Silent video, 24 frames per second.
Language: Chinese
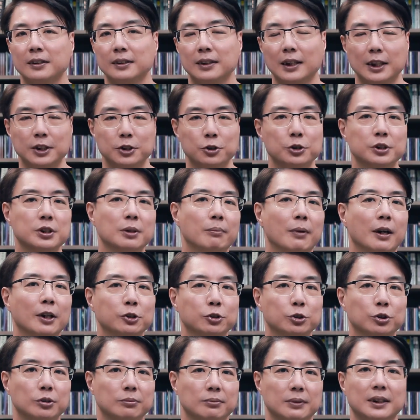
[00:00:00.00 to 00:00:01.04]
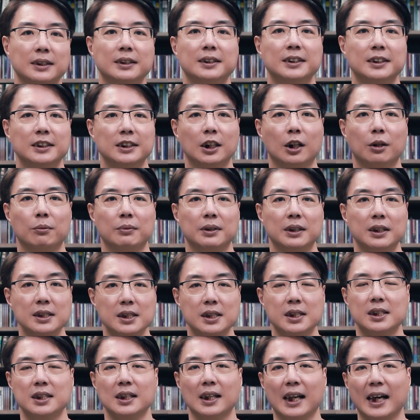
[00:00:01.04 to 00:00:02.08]
啊，求神帮助我们，让我们一
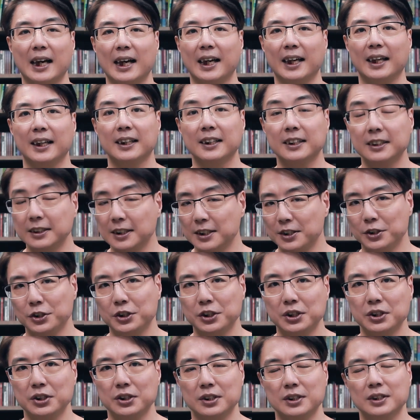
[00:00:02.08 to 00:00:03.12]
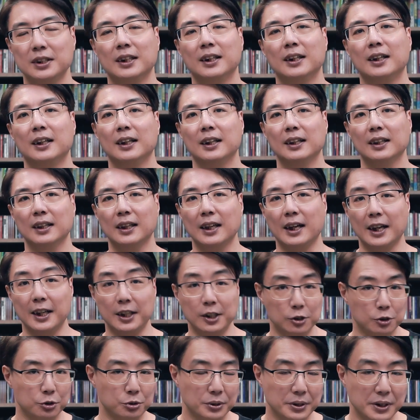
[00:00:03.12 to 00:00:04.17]
起来认识、来
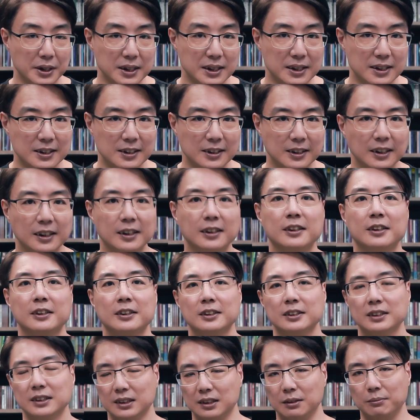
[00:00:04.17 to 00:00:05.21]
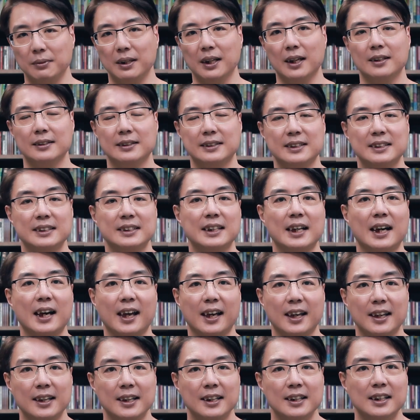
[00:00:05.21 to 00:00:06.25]
学习，怎么样子
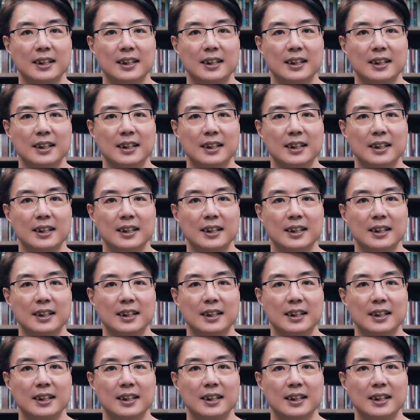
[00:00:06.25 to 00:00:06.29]
在